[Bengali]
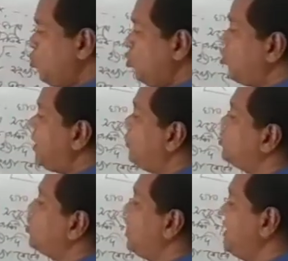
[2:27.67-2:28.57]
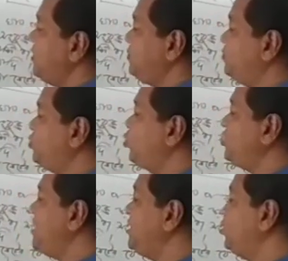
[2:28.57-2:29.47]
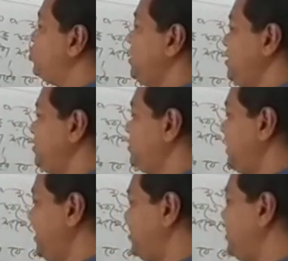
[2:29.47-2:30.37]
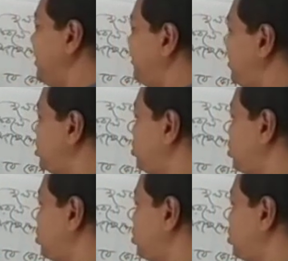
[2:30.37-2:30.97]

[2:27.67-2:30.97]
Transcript: কোনো আলোচনায় প্রতীক যদি একটি নির্দিষ্ট